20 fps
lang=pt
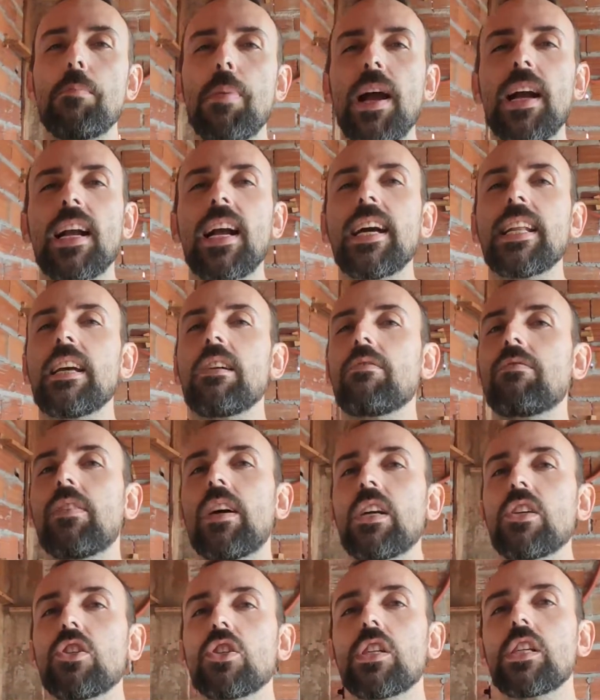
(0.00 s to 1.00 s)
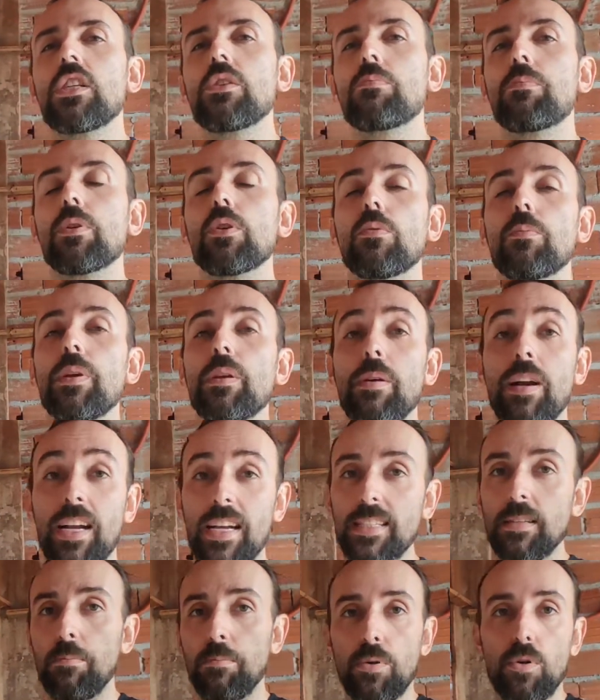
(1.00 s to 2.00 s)
pagar na faixa aí, pelo menos, uma
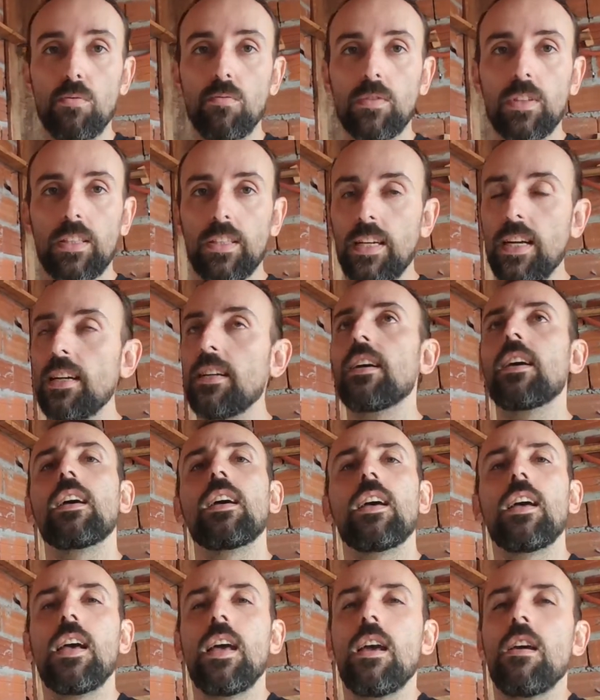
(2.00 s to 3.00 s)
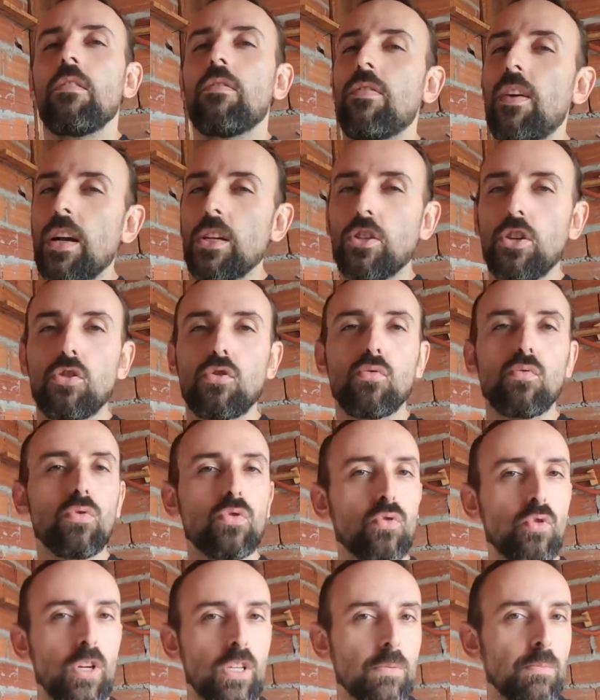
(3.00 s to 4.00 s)
casa pronta, tá? Faixa de
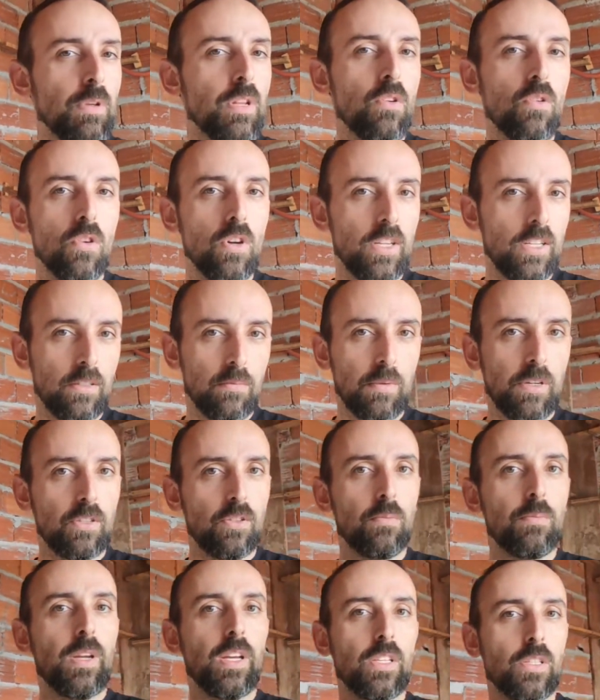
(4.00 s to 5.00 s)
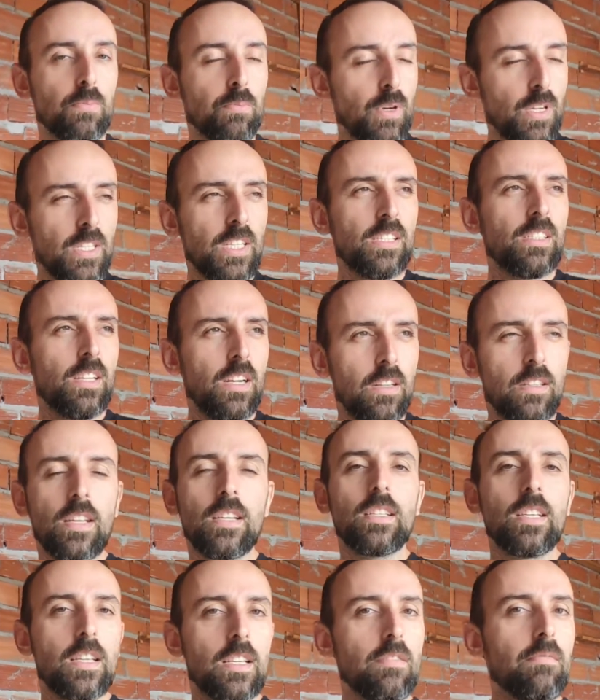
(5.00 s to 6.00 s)
uns 2 milhões mais ou menos. Pode ter
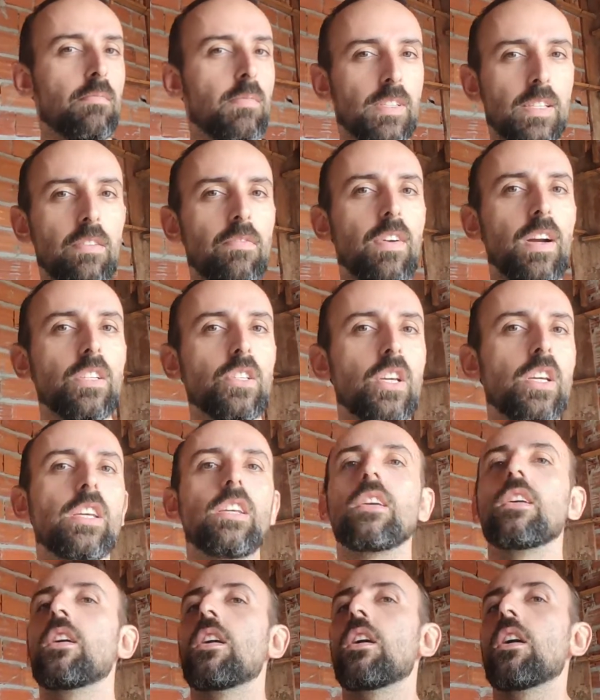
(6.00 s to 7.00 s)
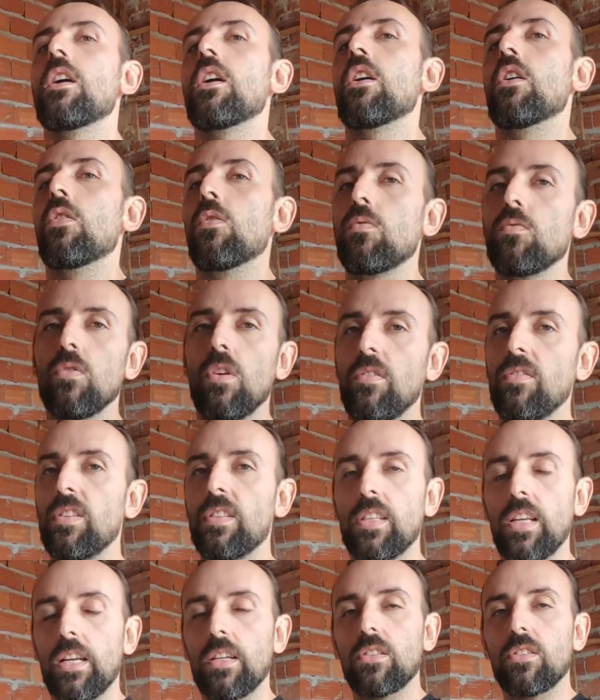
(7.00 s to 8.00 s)
certeza que essa faixa aí,
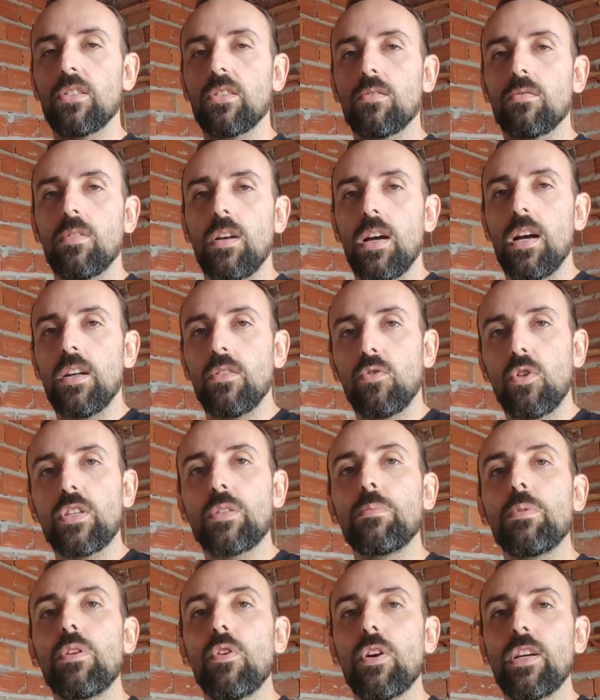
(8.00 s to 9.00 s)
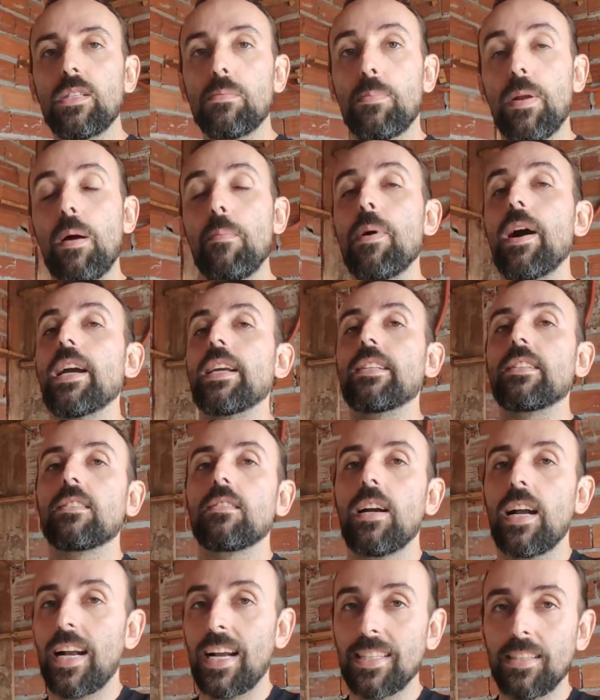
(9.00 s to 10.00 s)
1.900 a 2 milhões para mais,
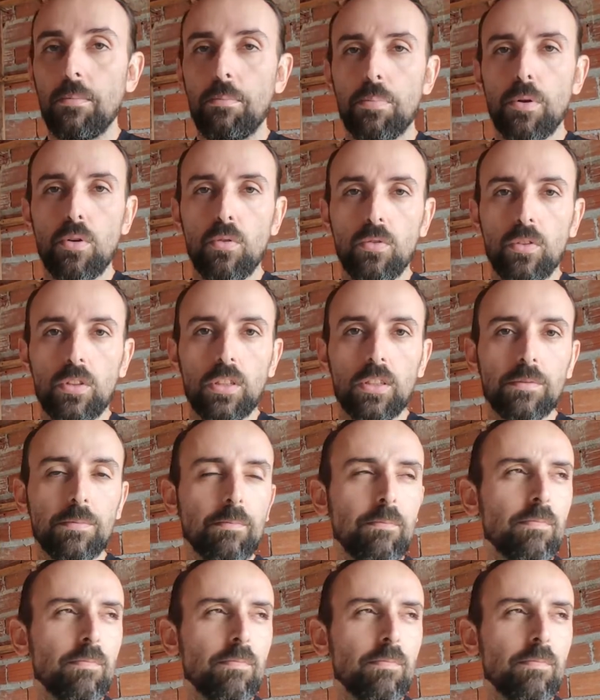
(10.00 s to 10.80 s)
uma casa pronta.